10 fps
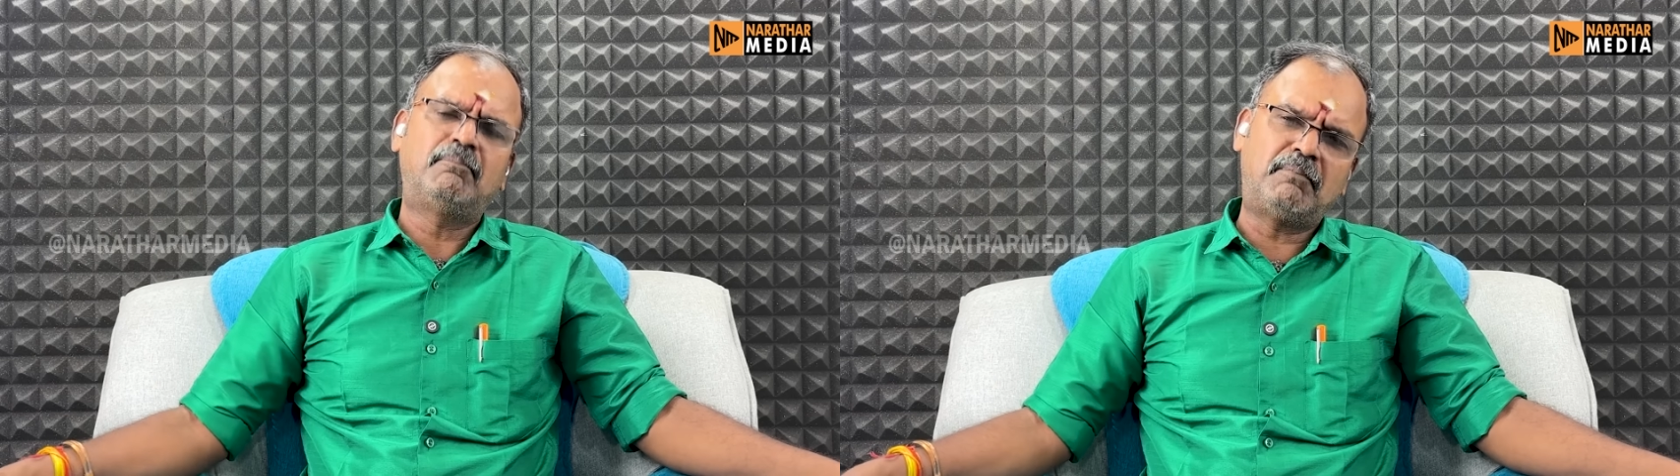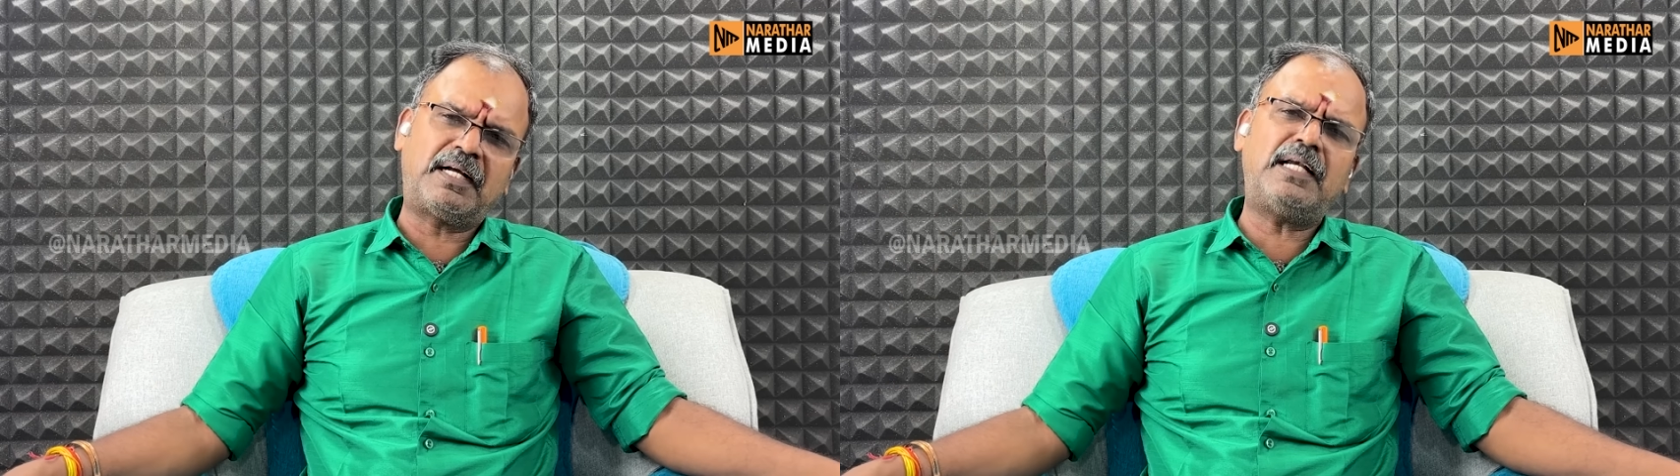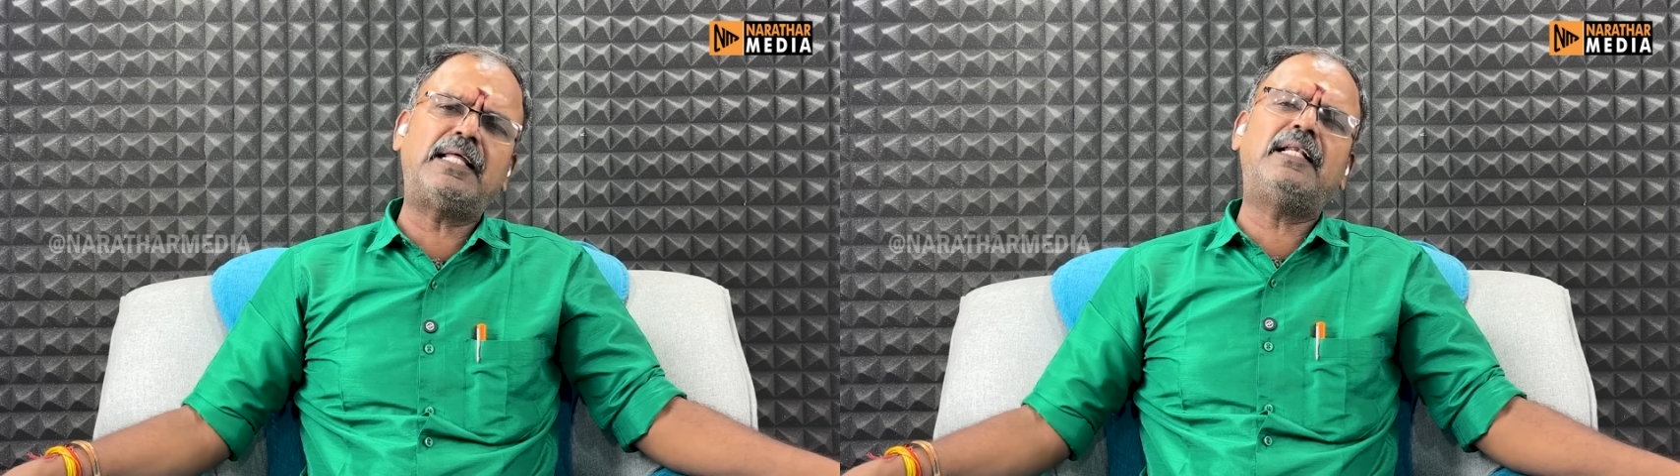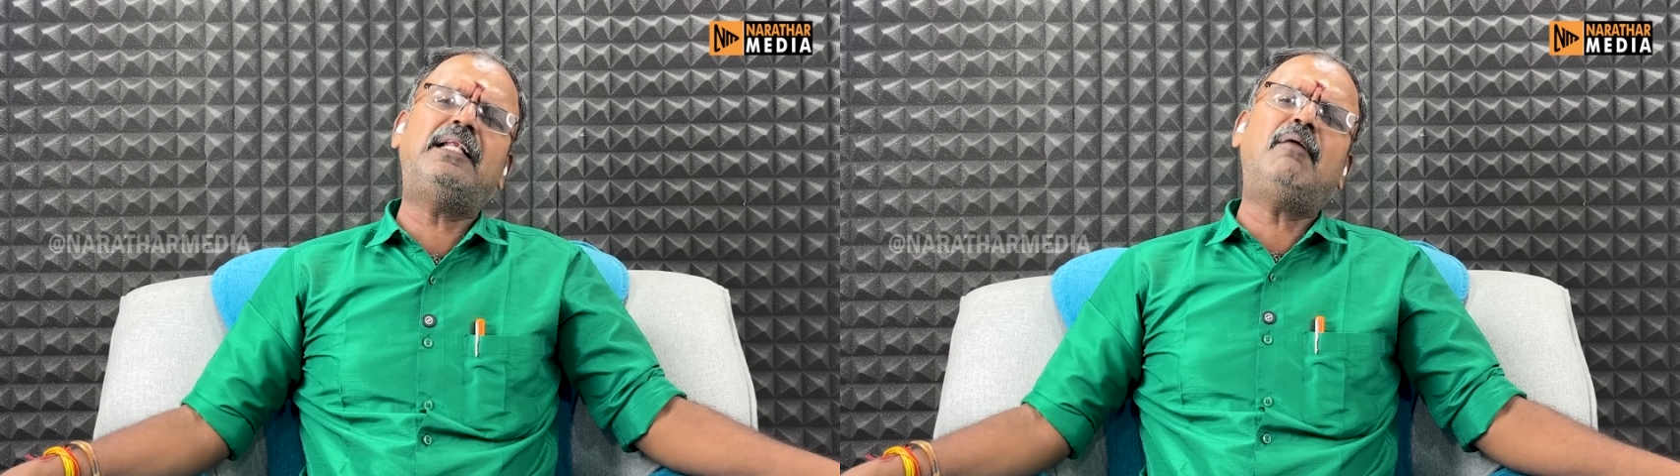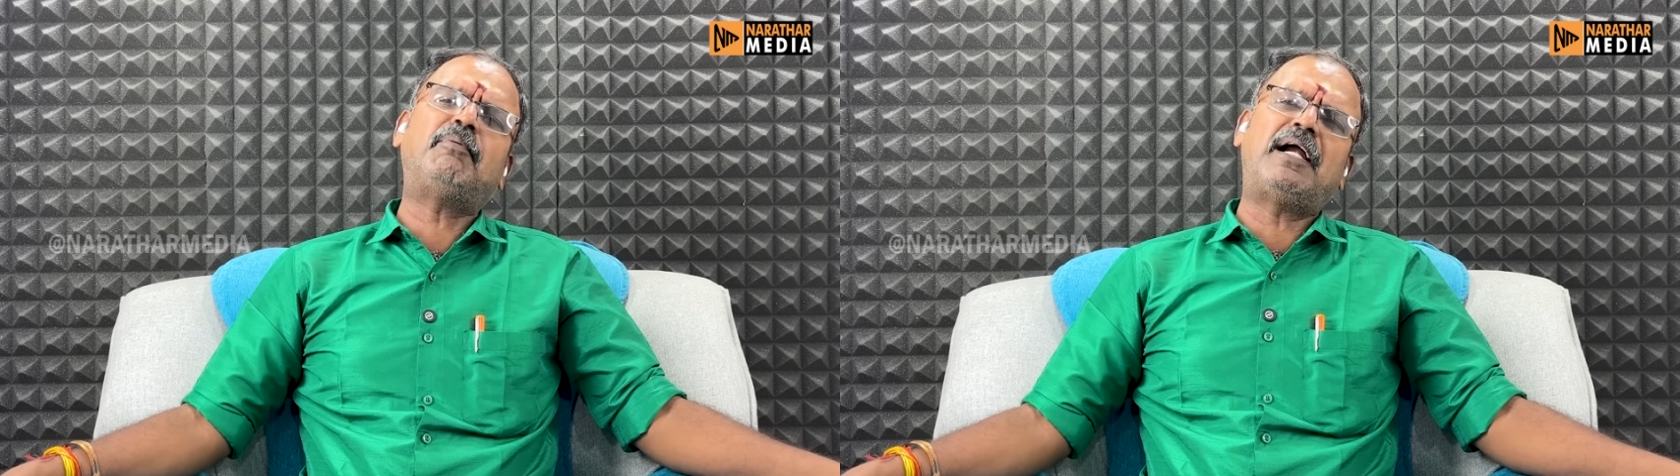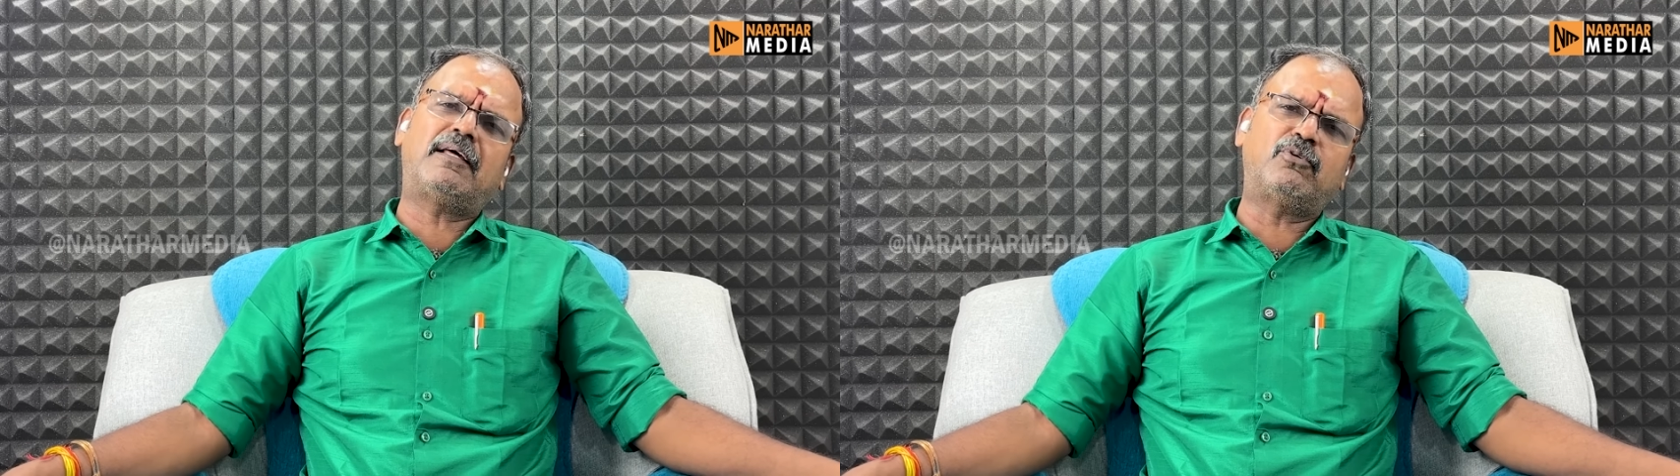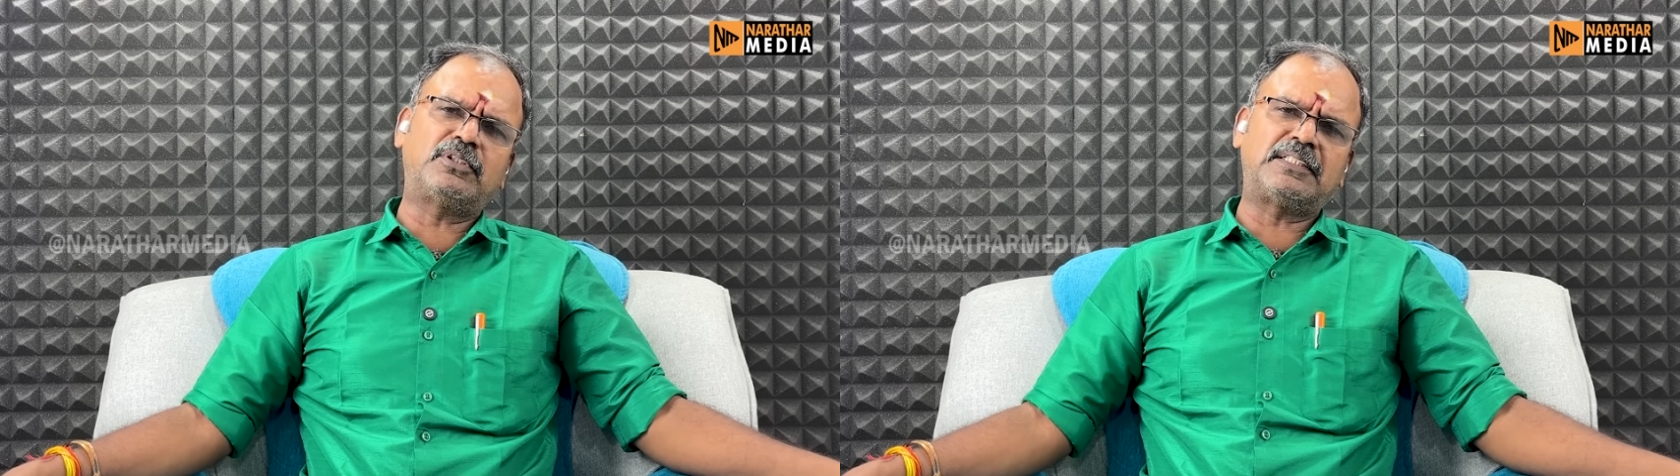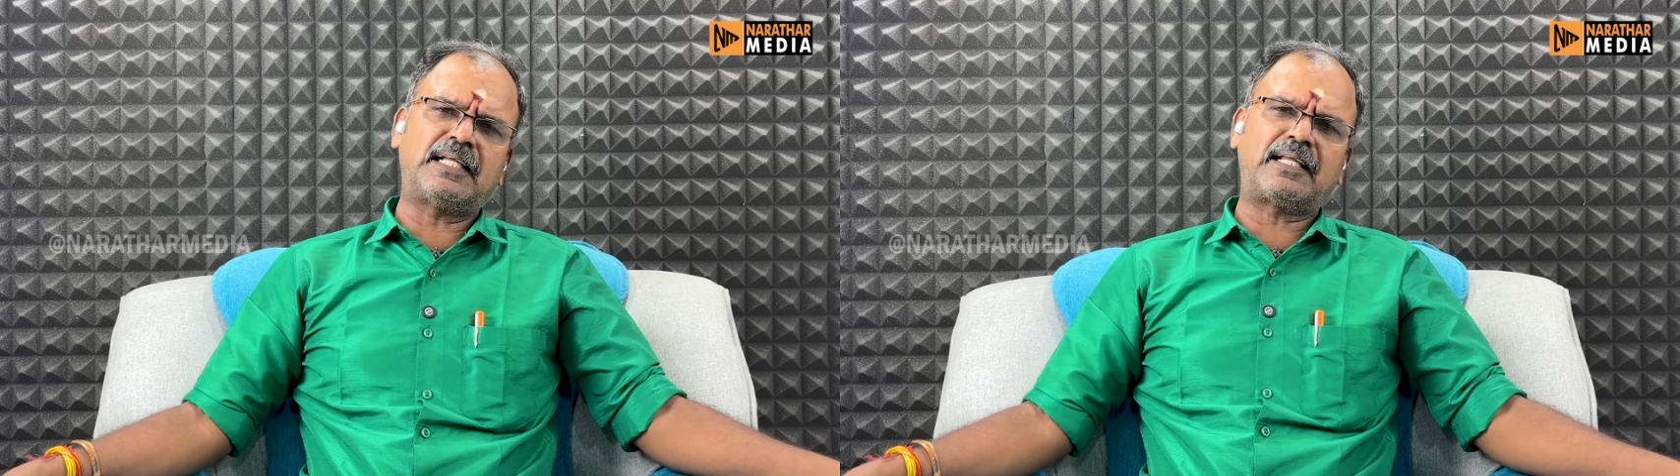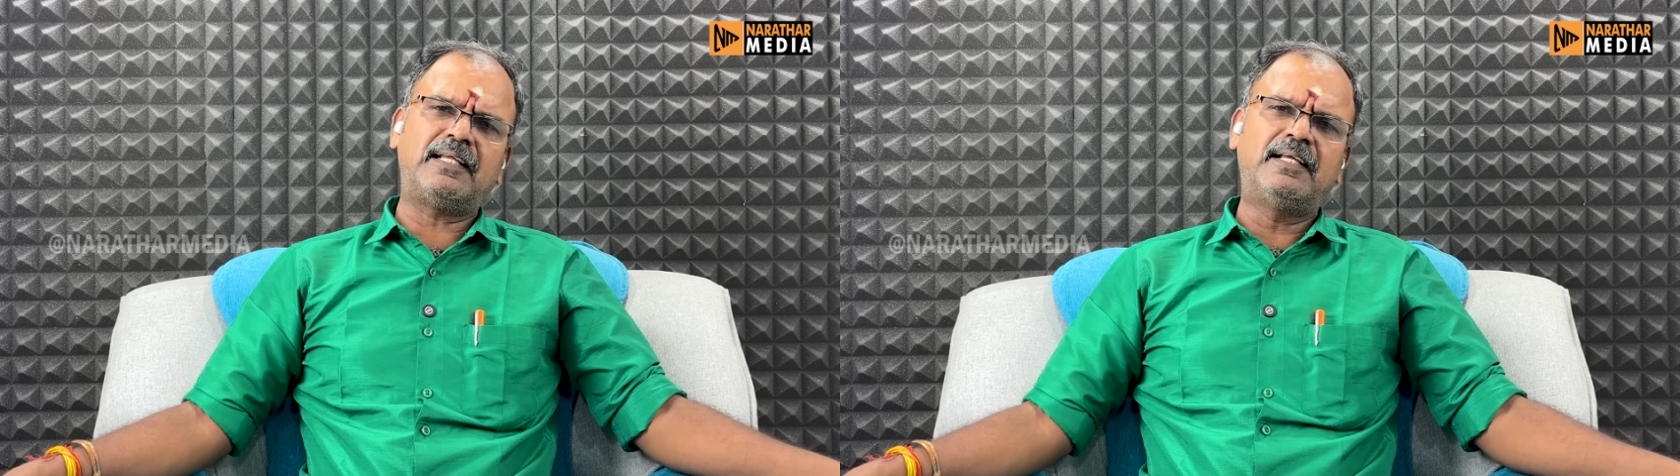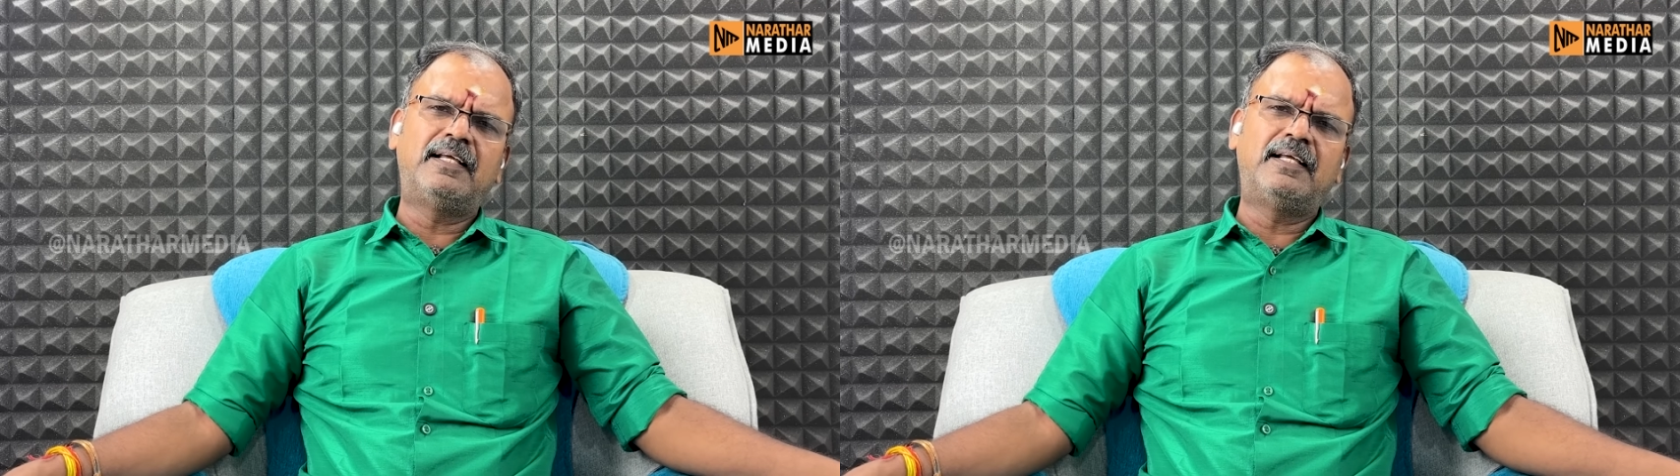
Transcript: மக்கள் நல்லா பாடம் கொடுத்துட்டாங்க